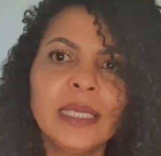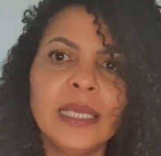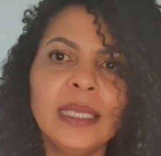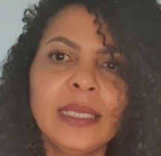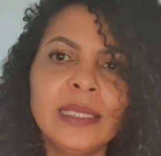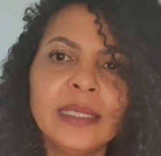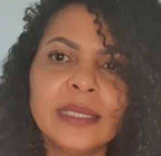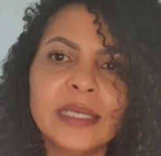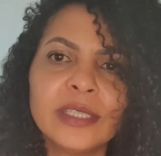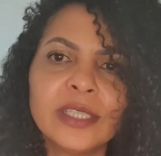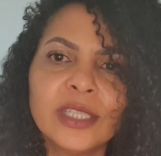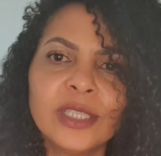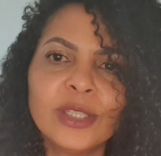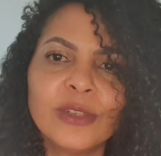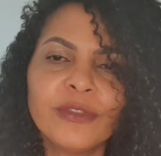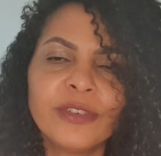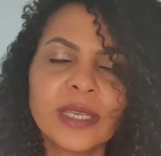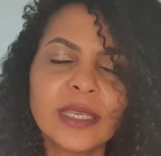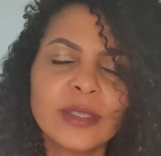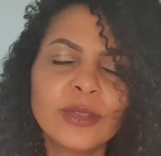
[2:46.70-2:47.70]
delícia. Gente,
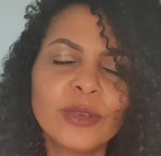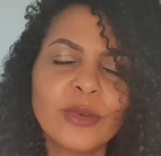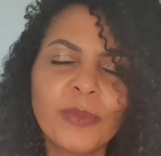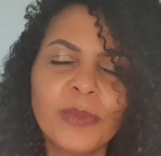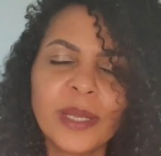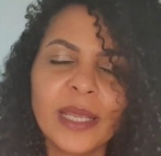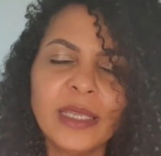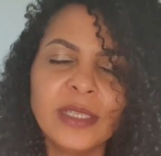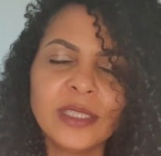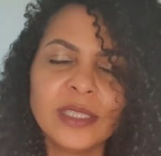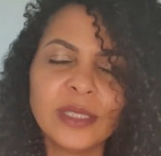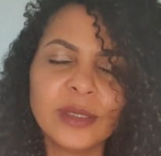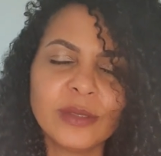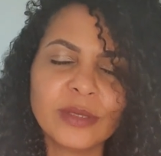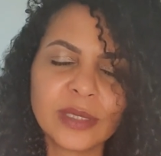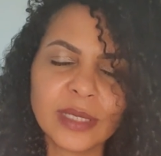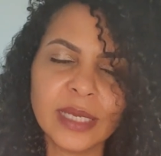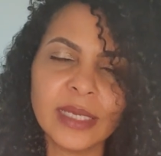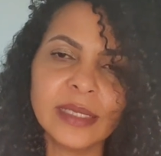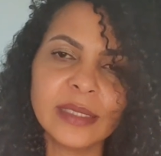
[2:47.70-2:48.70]
eu fiquei surpreendida. Eu
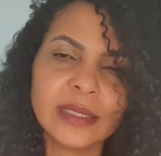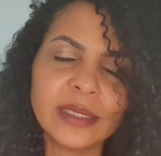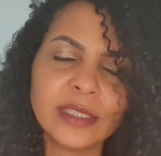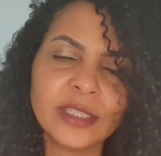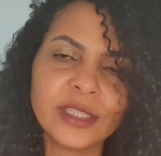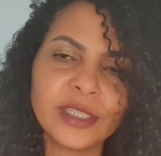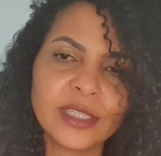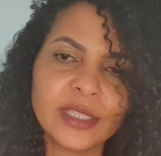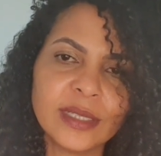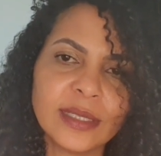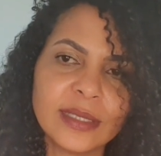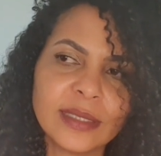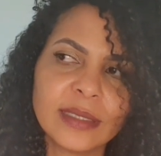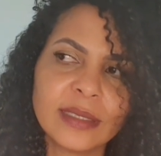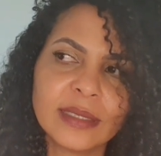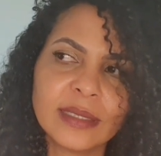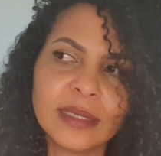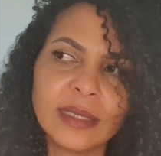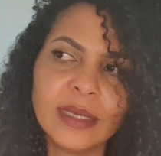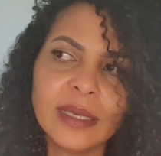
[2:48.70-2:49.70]
usei ele esses dias,
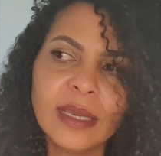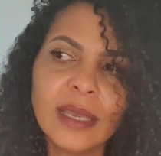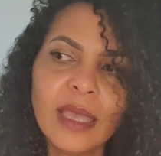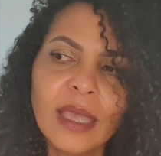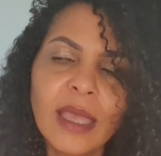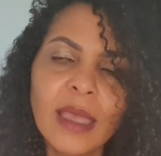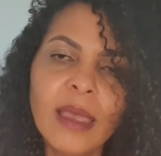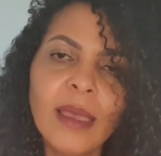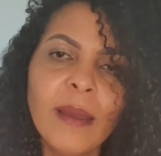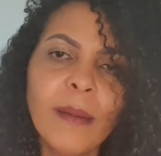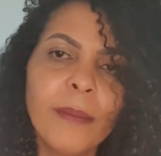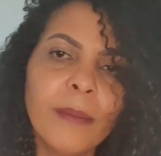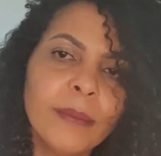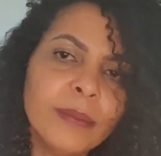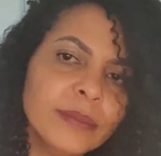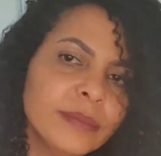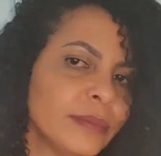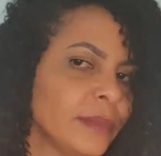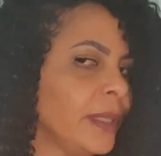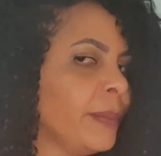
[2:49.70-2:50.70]
assim.
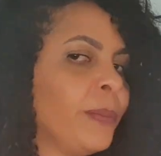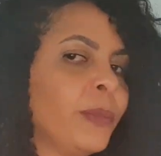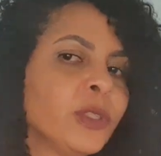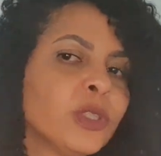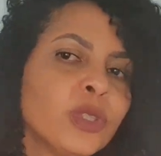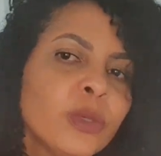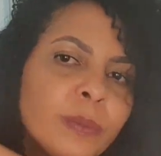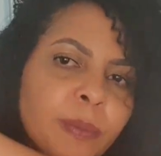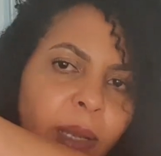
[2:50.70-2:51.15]
Depois do